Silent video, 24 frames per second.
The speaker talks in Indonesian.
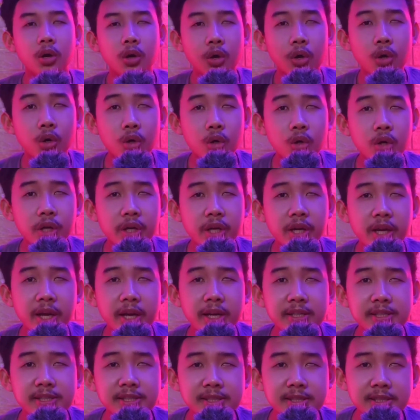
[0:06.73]
Oke
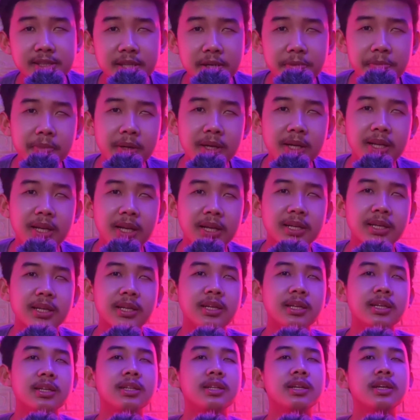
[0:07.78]
guys, kembali
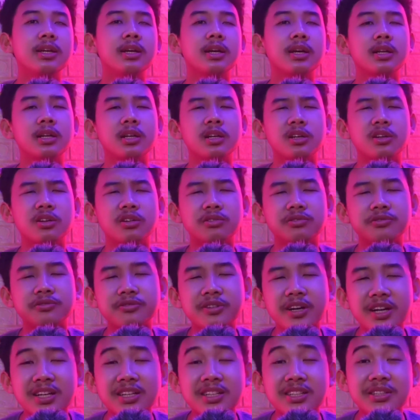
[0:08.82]
lagi dengan
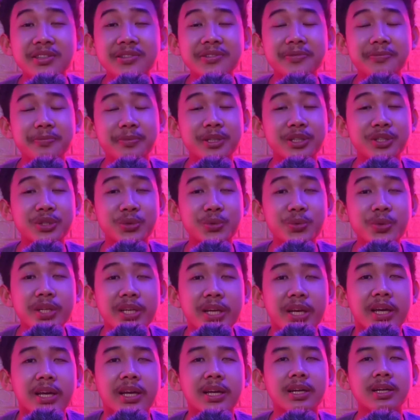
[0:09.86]
Div
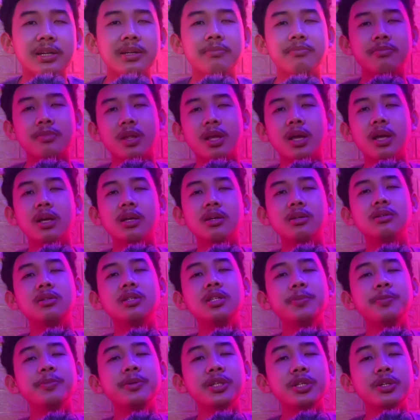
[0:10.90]
Peswiger.
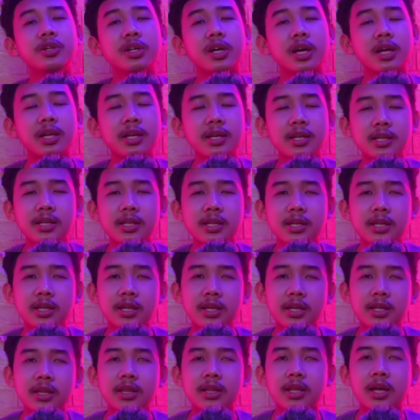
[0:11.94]
Di video kali ini
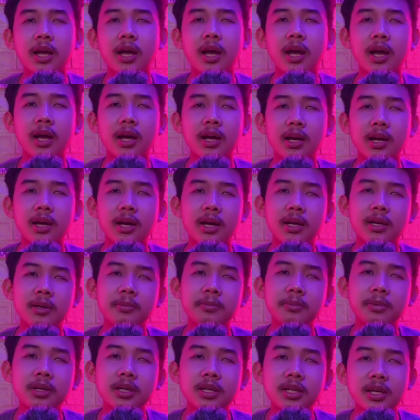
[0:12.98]
kita
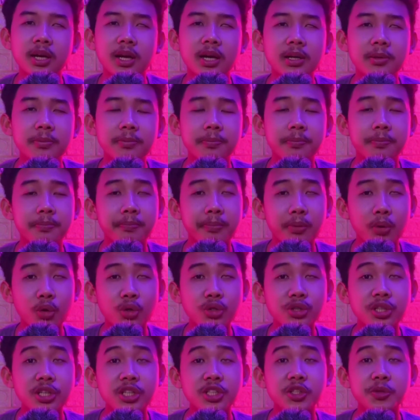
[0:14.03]
akan melihat
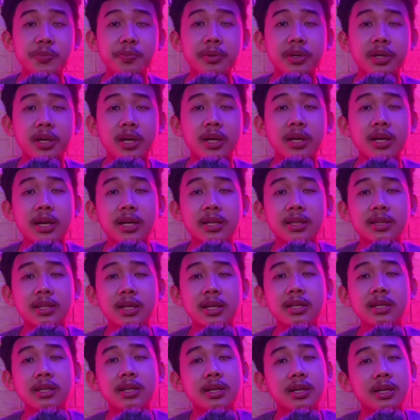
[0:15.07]
proses
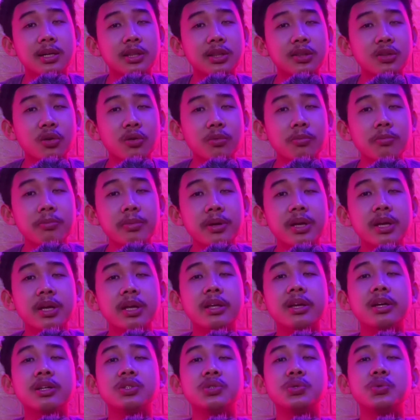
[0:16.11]
pengangkatan
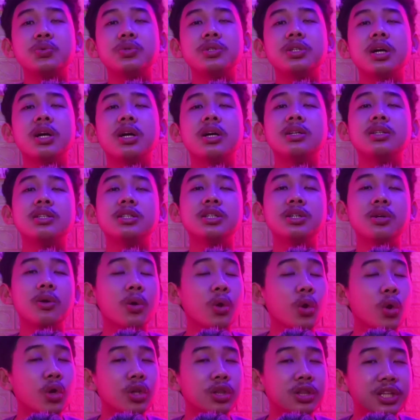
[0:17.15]
ketombe yang sudah
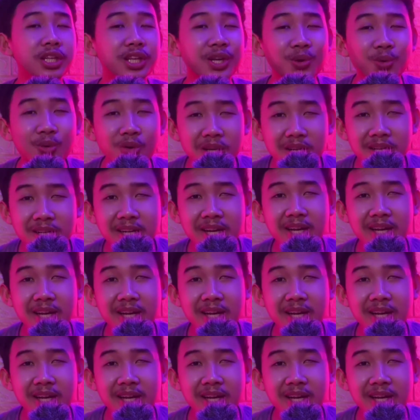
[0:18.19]
digerogoti ulat